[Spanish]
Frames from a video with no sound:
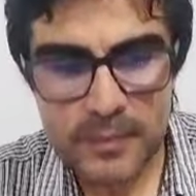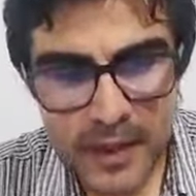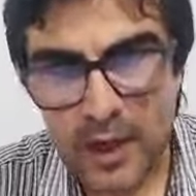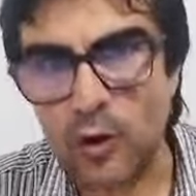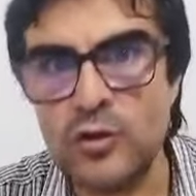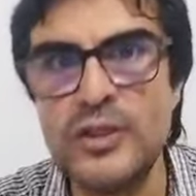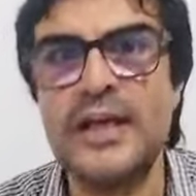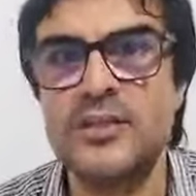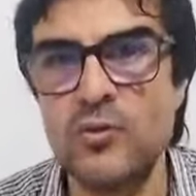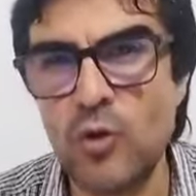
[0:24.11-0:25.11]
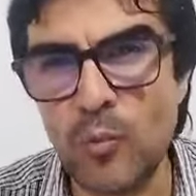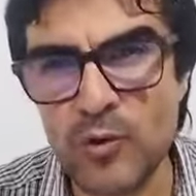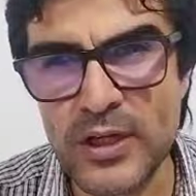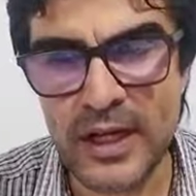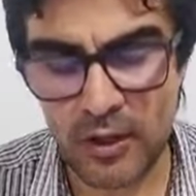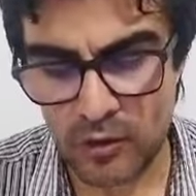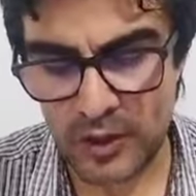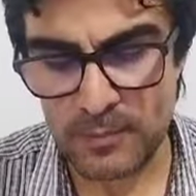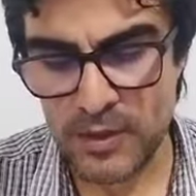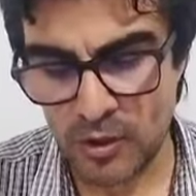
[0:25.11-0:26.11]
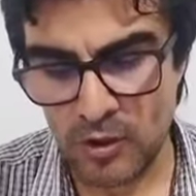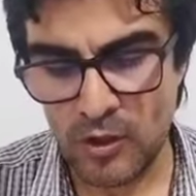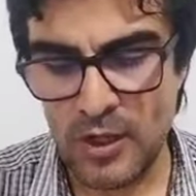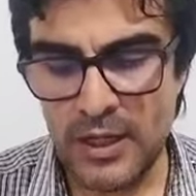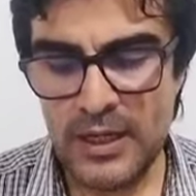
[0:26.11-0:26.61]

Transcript: escondidas en un comunicado que envió